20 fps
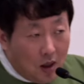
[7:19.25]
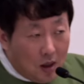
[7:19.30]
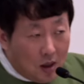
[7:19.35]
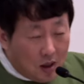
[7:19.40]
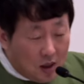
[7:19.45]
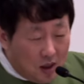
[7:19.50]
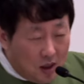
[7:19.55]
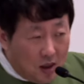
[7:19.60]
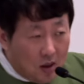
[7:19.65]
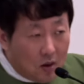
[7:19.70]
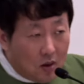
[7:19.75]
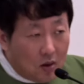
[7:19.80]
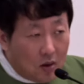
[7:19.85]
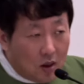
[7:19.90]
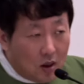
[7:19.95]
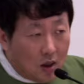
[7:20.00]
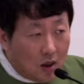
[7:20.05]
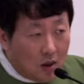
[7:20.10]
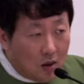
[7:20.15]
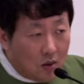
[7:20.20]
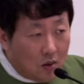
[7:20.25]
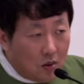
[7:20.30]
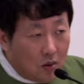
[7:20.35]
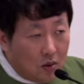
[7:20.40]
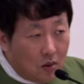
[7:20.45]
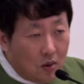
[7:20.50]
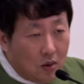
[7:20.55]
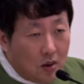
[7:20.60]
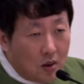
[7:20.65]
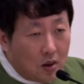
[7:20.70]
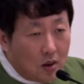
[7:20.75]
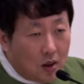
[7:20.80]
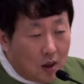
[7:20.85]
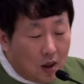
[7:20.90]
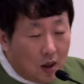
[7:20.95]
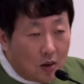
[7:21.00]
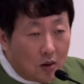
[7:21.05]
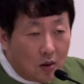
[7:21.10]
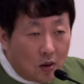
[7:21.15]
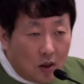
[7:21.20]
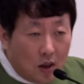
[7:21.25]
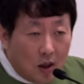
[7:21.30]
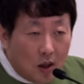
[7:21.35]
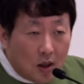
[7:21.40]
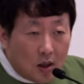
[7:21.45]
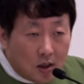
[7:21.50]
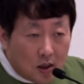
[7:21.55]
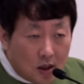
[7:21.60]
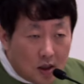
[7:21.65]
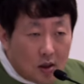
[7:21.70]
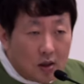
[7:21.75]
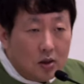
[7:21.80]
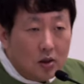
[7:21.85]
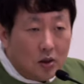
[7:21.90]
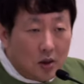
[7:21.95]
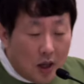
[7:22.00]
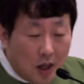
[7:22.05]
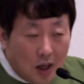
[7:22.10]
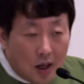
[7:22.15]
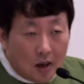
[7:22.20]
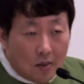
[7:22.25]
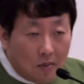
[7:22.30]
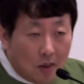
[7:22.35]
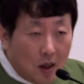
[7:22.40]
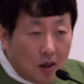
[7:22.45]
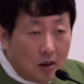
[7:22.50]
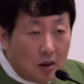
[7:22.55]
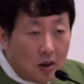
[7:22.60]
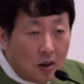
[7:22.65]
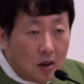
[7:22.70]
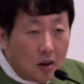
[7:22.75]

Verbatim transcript: 기억하고 내가 그걸 실천해야만